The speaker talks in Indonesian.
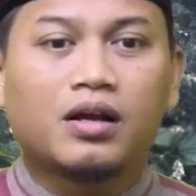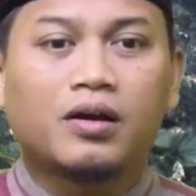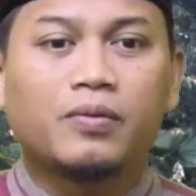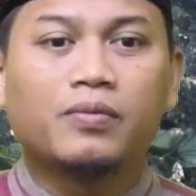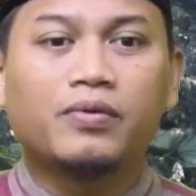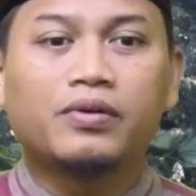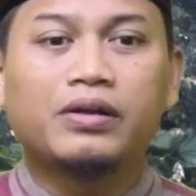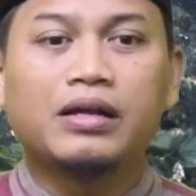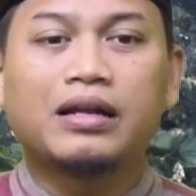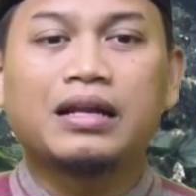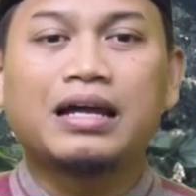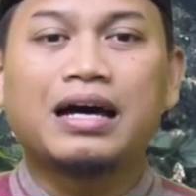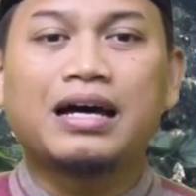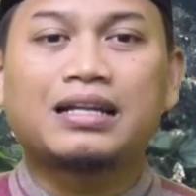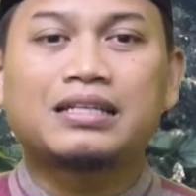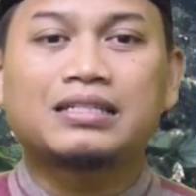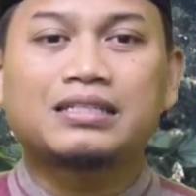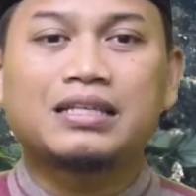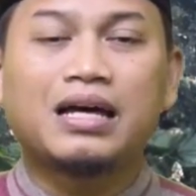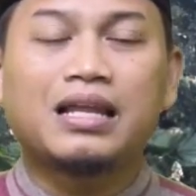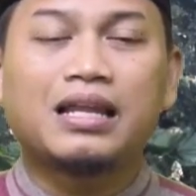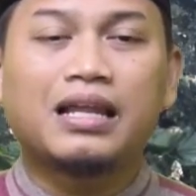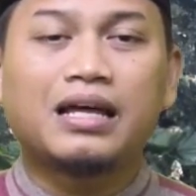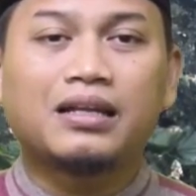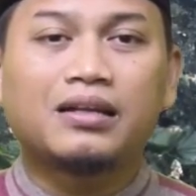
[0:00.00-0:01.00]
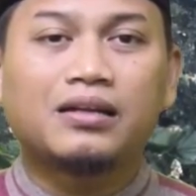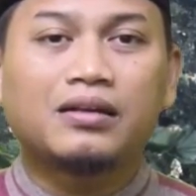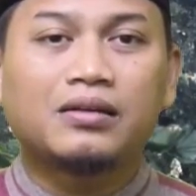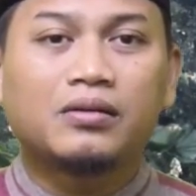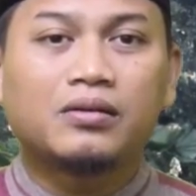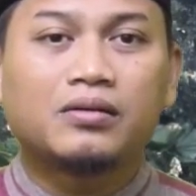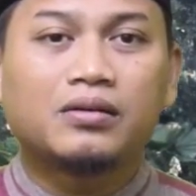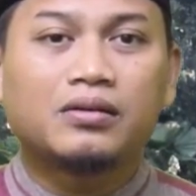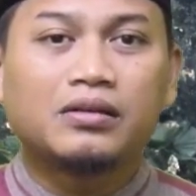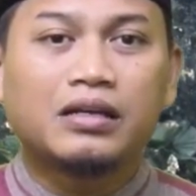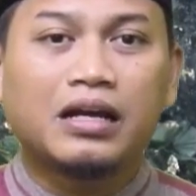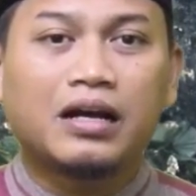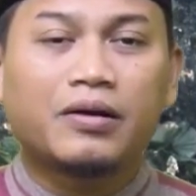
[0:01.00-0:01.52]
kemudian
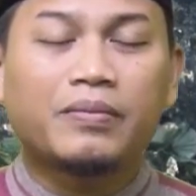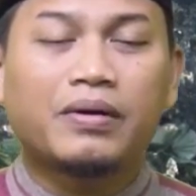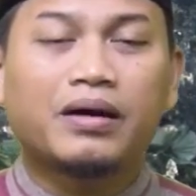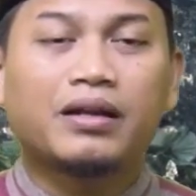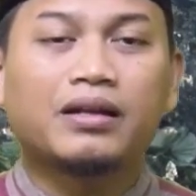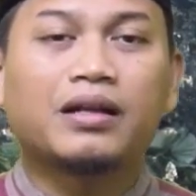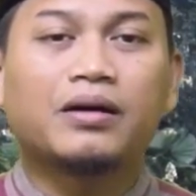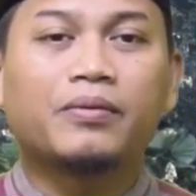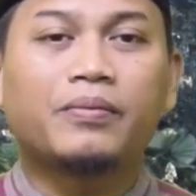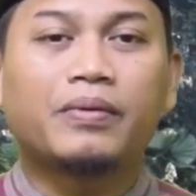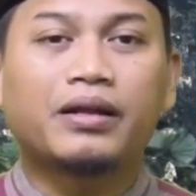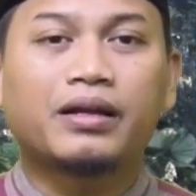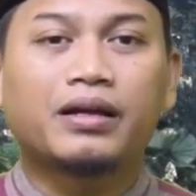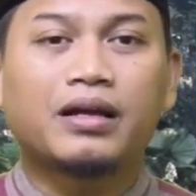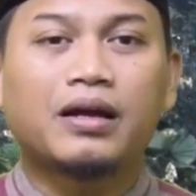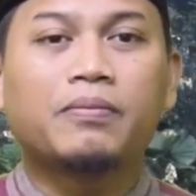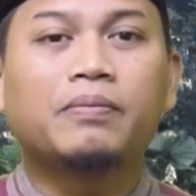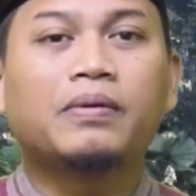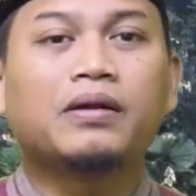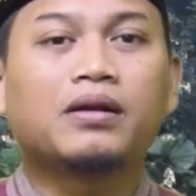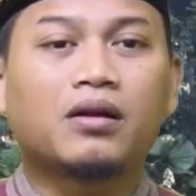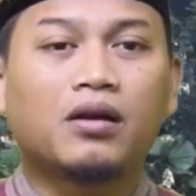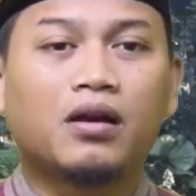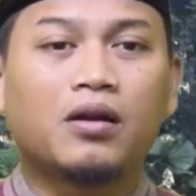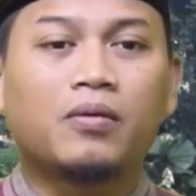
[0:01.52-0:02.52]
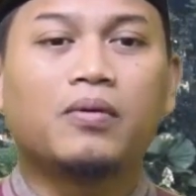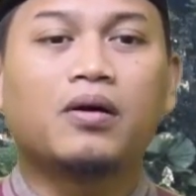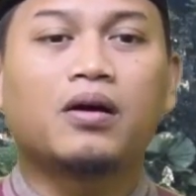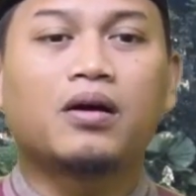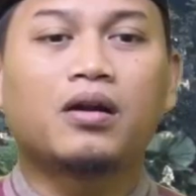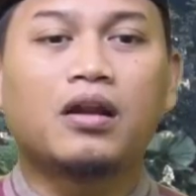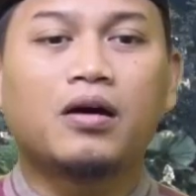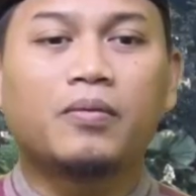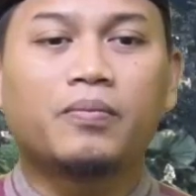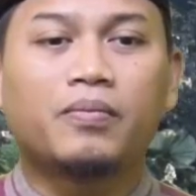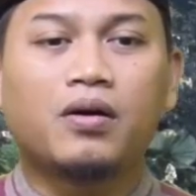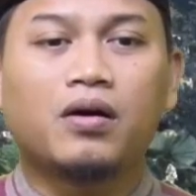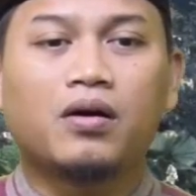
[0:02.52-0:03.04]
arsalan yang mana mereka
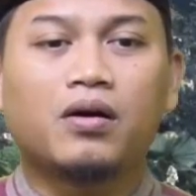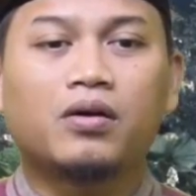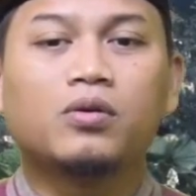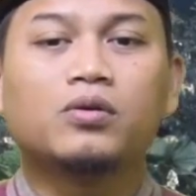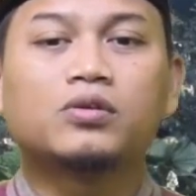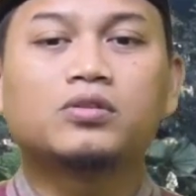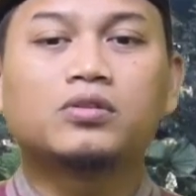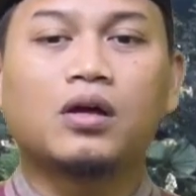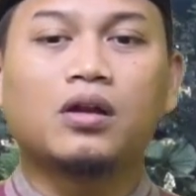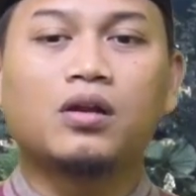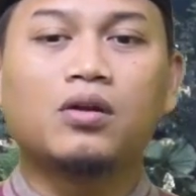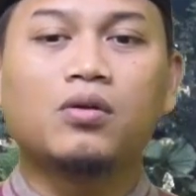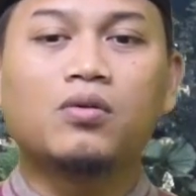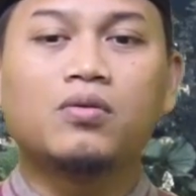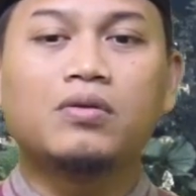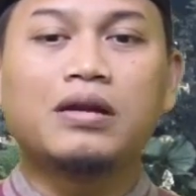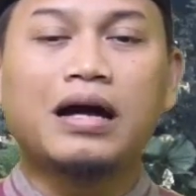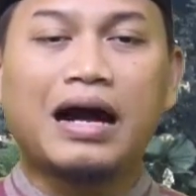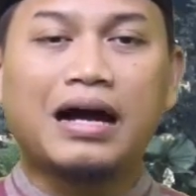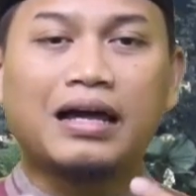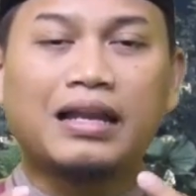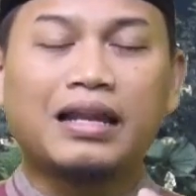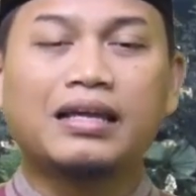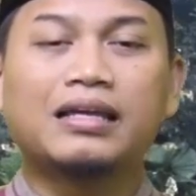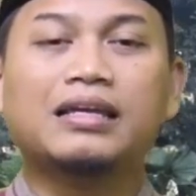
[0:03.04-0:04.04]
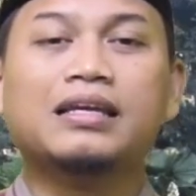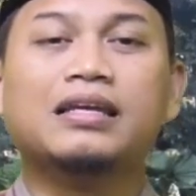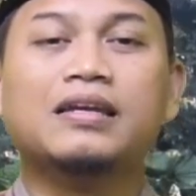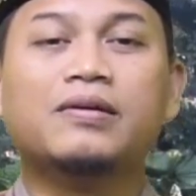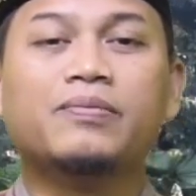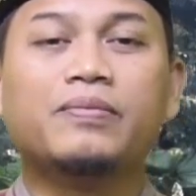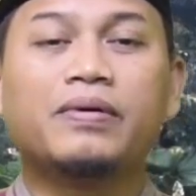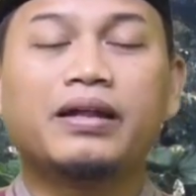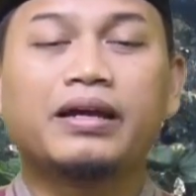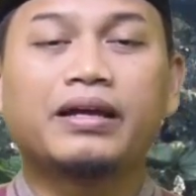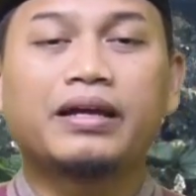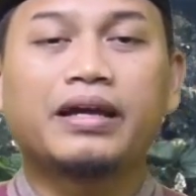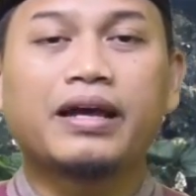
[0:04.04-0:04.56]
berkelompok-kelompok yusalluna
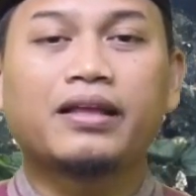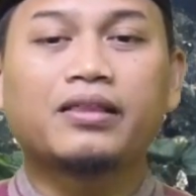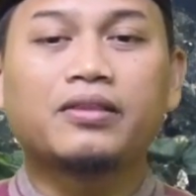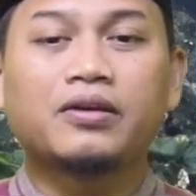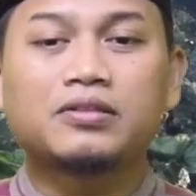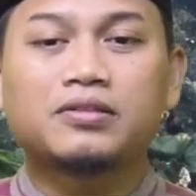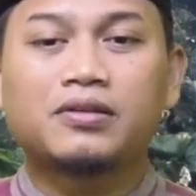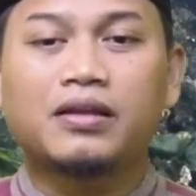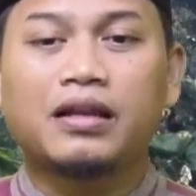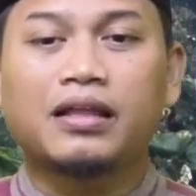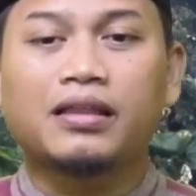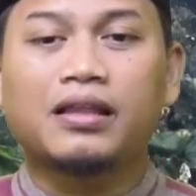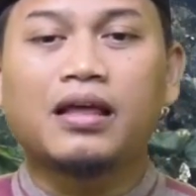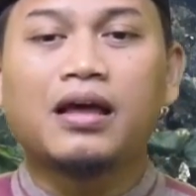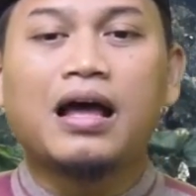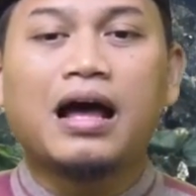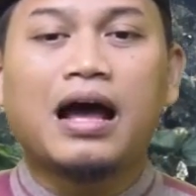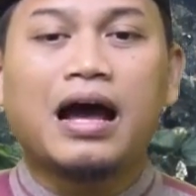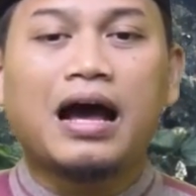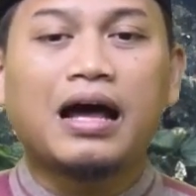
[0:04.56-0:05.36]
alaihi mereka itu salat